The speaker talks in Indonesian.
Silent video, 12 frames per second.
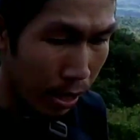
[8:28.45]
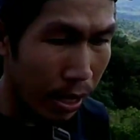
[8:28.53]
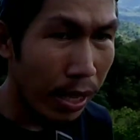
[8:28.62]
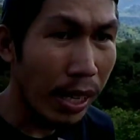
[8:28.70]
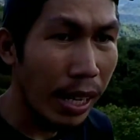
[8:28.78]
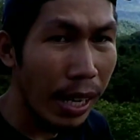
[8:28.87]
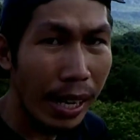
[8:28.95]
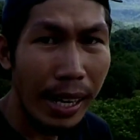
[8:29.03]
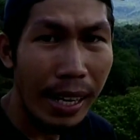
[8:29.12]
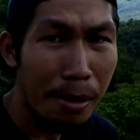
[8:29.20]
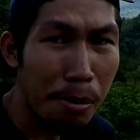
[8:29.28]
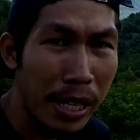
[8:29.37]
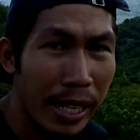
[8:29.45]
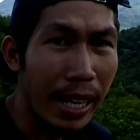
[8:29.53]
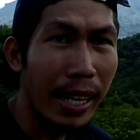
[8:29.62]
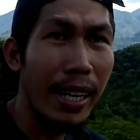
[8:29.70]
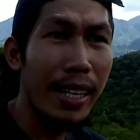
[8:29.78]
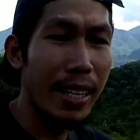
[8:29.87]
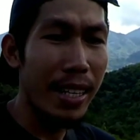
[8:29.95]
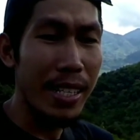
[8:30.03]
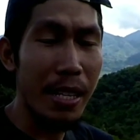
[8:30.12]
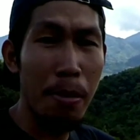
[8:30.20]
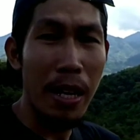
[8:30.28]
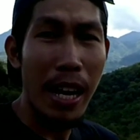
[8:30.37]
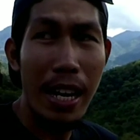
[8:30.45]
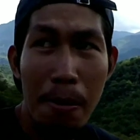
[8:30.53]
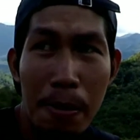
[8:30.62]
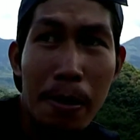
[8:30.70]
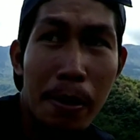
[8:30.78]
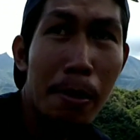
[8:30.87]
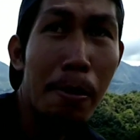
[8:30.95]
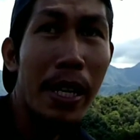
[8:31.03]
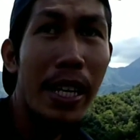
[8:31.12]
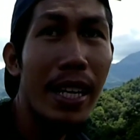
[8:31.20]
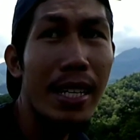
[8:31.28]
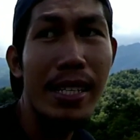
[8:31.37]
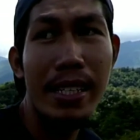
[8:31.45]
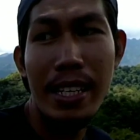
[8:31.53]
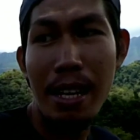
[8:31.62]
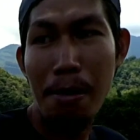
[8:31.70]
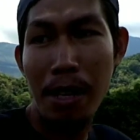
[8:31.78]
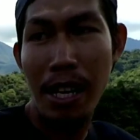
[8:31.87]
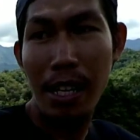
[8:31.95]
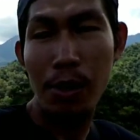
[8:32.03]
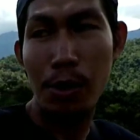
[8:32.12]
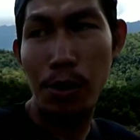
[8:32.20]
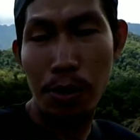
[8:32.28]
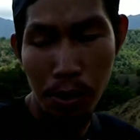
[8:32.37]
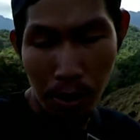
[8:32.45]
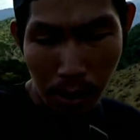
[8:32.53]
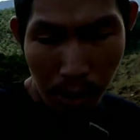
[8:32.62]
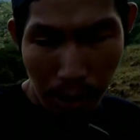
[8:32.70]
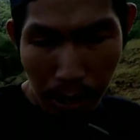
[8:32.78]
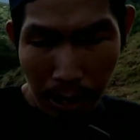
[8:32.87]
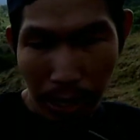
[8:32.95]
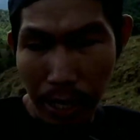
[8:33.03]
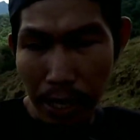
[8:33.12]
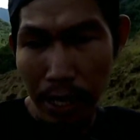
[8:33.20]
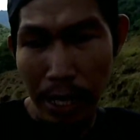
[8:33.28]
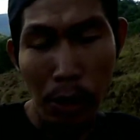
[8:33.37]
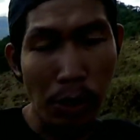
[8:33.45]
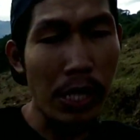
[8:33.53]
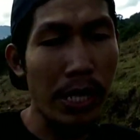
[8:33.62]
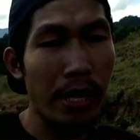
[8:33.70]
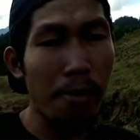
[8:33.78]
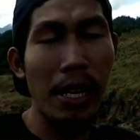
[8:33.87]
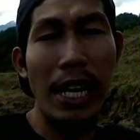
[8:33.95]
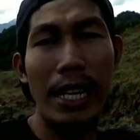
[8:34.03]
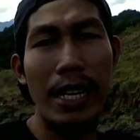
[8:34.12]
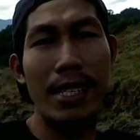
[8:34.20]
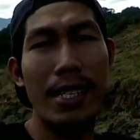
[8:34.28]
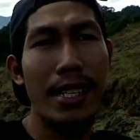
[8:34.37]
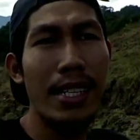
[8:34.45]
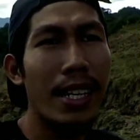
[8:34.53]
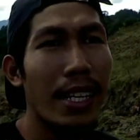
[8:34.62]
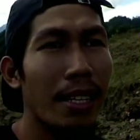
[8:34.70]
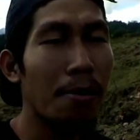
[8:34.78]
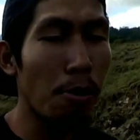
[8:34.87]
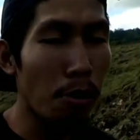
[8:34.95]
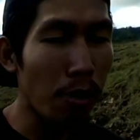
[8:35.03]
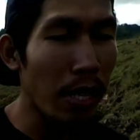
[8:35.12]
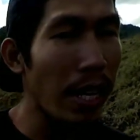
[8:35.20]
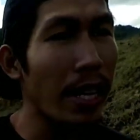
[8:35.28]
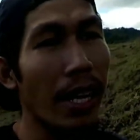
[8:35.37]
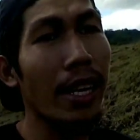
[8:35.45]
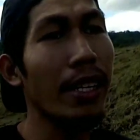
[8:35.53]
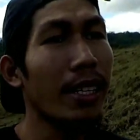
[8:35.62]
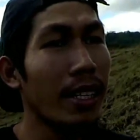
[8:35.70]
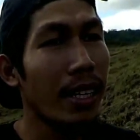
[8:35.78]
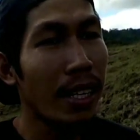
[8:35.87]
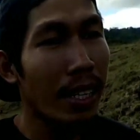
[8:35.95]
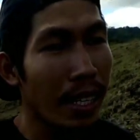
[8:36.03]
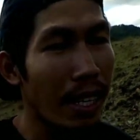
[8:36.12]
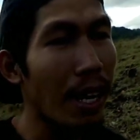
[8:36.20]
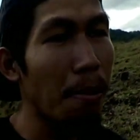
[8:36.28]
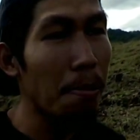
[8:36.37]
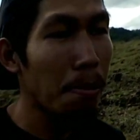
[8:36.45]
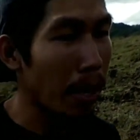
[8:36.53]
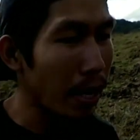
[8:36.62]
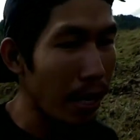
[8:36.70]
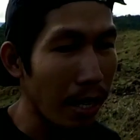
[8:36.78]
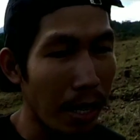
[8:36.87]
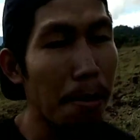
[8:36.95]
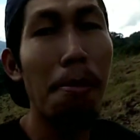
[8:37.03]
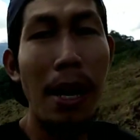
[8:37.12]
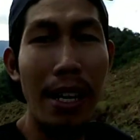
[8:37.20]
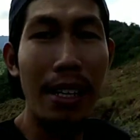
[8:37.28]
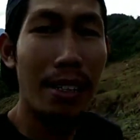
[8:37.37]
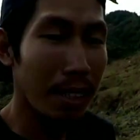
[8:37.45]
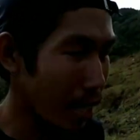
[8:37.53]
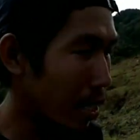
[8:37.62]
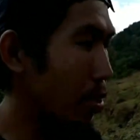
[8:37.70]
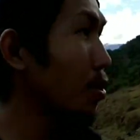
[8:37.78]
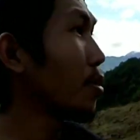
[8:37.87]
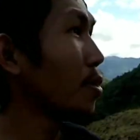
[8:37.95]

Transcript: Dengan meninggalkan ini, saya berharap teman-teman ya, saya tidak mengganggu eh, ekosistem yang ada di sini. Jadi burungnya ya tetap berkembang gitu.